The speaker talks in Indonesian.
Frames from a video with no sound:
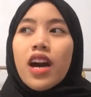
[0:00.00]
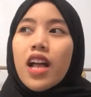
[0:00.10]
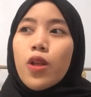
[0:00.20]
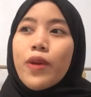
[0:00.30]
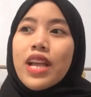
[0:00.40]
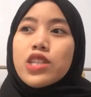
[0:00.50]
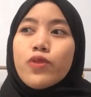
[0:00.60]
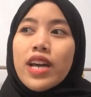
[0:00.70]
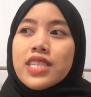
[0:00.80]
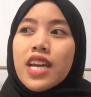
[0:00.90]
Kalau wira
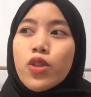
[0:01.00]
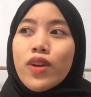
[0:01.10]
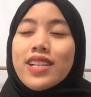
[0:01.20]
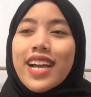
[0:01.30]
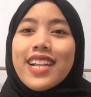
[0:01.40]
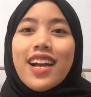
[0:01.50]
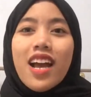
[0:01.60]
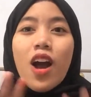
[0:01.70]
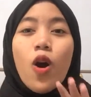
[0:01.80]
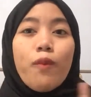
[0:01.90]
swasta itu kan kadang
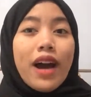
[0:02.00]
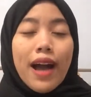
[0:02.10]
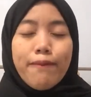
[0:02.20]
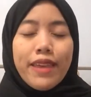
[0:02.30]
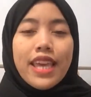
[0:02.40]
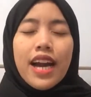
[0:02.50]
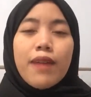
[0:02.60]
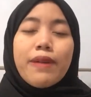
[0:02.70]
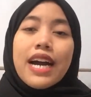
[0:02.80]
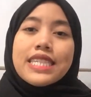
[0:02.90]
ombang-ambing ya
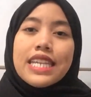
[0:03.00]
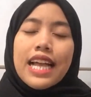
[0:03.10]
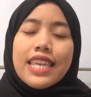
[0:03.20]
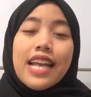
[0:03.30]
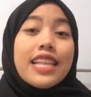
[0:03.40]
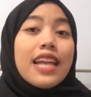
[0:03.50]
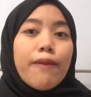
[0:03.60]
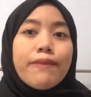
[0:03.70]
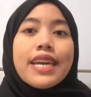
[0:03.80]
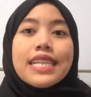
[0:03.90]
penghasilannya,
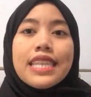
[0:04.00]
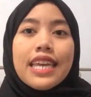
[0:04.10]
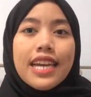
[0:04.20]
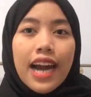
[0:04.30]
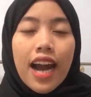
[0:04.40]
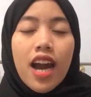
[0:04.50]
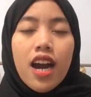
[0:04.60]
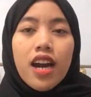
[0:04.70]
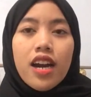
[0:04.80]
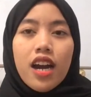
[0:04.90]
tetapi ketika
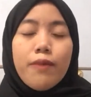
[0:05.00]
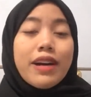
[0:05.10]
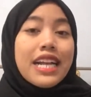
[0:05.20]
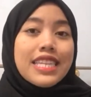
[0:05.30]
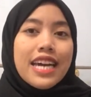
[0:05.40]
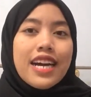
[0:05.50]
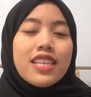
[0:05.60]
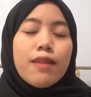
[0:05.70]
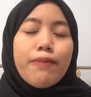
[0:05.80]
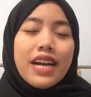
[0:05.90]
e, bekerja
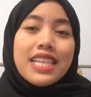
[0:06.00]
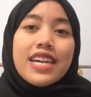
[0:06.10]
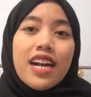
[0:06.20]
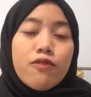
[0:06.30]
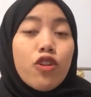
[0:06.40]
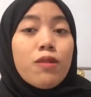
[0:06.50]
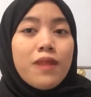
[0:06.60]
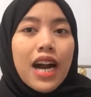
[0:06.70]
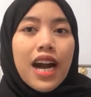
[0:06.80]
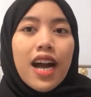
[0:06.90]
di pekerjaan
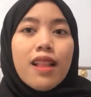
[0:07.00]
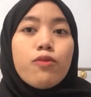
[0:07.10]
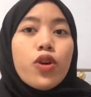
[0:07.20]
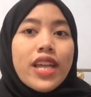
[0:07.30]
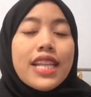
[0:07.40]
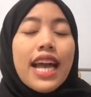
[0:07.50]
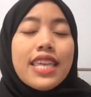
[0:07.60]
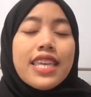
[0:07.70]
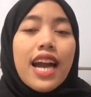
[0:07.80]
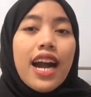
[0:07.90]
formal mungkin
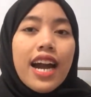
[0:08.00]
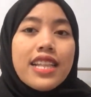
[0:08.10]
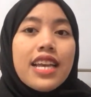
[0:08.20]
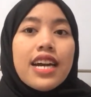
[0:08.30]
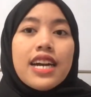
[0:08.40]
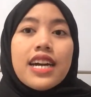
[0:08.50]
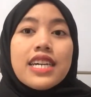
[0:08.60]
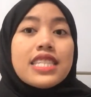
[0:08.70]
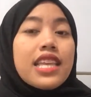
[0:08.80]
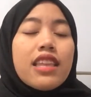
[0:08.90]
gajinya akan e,
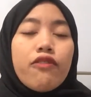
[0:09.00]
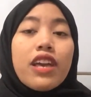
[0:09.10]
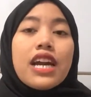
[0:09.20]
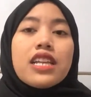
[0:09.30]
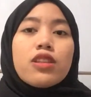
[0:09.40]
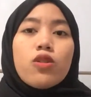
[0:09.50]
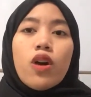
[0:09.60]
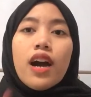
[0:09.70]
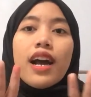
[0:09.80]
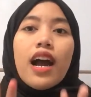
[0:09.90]
signifikan itu
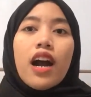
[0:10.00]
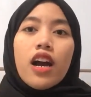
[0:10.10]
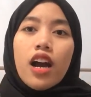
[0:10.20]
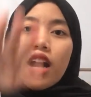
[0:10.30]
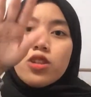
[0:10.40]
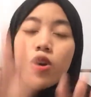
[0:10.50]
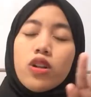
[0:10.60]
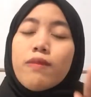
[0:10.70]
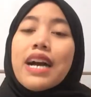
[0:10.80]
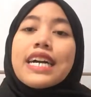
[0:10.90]
loh, nggak nggak
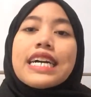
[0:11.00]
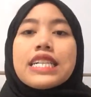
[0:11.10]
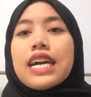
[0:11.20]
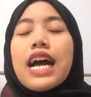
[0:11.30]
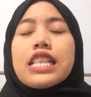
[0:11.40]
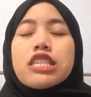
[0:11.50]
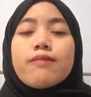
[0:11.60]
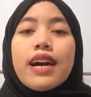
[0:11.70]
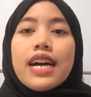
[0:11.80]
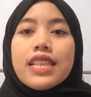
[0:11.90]
down banget, nggak atas
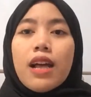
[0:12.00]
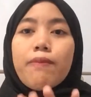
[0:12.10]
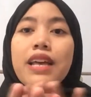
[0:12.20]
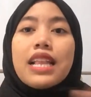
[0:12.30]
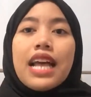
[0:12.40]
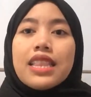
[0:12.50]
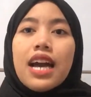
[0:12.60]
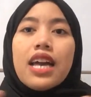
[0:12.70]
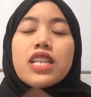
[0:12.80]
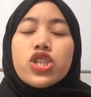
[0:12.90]
banget, tapi
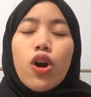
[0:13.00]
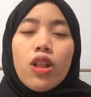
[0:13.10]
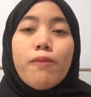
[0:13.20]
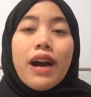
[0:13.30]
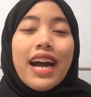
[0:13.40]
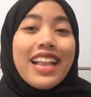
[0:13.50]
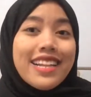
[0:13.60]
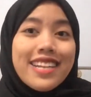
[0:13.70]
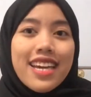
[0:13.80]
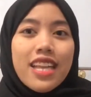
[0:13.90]
rata insya Allah bakal
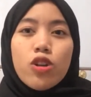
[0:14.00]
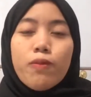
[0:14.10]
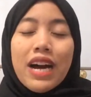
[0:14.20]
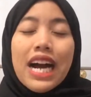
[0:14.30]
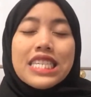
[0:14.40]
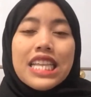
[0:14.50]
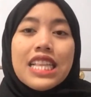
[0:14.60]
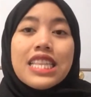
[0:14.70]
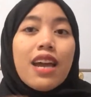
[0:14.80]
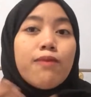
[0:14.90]
ada gitu
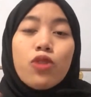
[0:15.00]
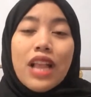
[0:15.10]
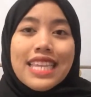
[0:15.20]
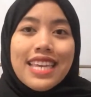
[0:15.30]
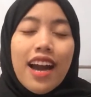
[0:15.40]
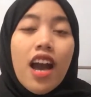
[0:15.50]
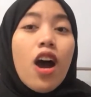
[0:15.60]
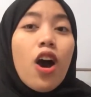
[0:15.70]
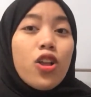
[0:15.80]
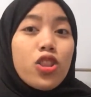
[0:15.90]
penghasilan tiap bulannya.
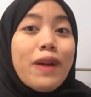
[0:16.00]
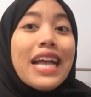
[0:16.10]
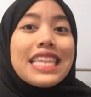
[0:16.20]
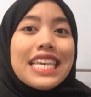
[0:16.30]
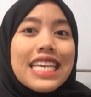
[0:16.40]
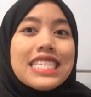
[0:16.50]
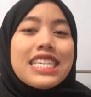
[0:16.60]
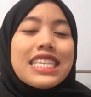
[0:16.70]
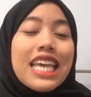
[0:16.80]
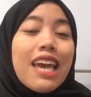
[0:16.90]
Otomatis
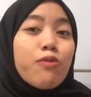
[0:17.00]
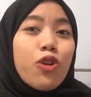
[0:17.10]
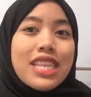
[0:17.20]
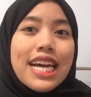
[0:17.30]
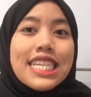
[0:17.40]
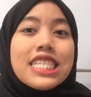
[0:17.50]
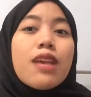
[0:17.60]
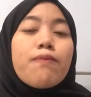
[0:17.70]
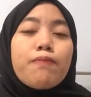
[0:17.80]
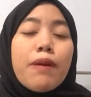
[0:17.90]
si CMO tadi,
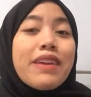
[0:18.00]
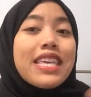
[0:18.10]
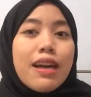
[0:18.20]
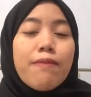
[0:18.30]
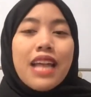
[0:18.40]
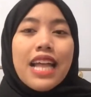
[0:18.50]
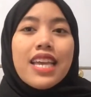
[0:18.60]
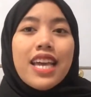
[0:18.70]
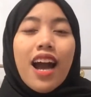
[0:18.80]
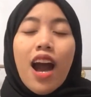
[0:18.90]
si peminjam
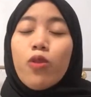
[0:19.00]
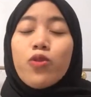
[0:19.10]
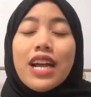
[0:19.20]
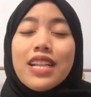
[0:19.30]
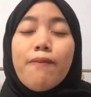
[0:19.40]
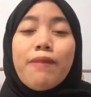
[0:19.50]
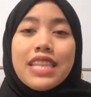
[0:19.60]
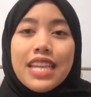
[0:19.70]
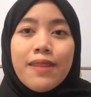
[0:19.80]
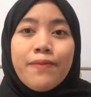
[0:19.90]
tadi yang aku udah
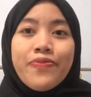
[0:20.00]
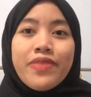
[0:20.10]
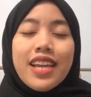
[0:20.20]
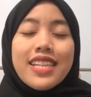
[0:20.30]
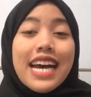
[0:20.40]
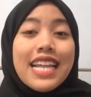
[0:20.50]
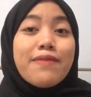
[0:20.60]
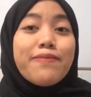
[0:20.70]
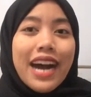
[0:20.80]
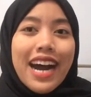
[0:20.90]
dapetin dari
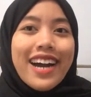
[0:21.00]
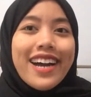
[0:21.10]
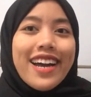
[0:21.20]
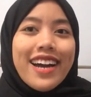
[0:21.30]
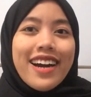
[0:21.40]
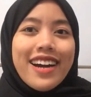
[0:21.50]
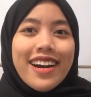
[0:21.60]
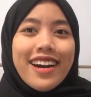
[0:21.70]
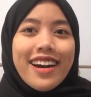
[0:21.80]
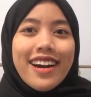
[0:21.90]
bank e,
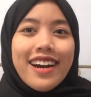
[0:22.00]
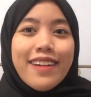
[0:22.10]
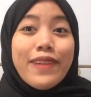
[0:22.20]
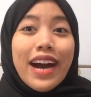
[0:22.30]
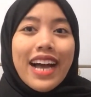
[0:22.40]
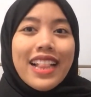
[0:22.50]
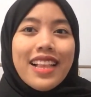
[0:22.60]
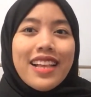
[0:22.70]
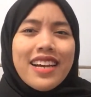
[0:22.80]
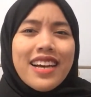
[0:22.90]
bakal
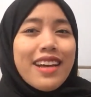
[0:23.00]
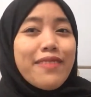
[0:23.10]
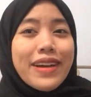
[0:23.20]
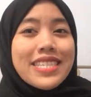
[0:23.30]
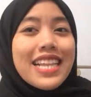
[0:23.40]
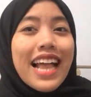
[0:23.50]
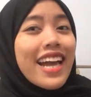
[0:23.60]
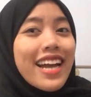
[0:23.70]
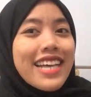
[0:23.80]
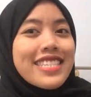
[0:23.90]
pasti
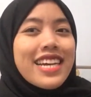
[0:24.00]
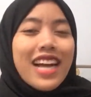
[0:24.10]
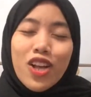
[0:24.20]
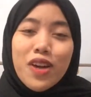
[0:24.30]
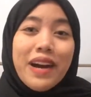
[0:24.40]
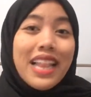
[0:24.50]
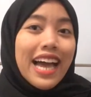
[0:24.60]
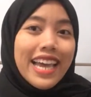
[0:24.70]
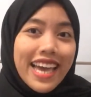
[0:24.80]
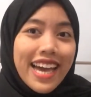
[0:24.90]
layak nggak sih kalau emang
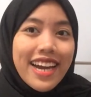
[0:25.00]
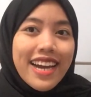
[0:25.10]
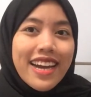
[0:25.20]
layak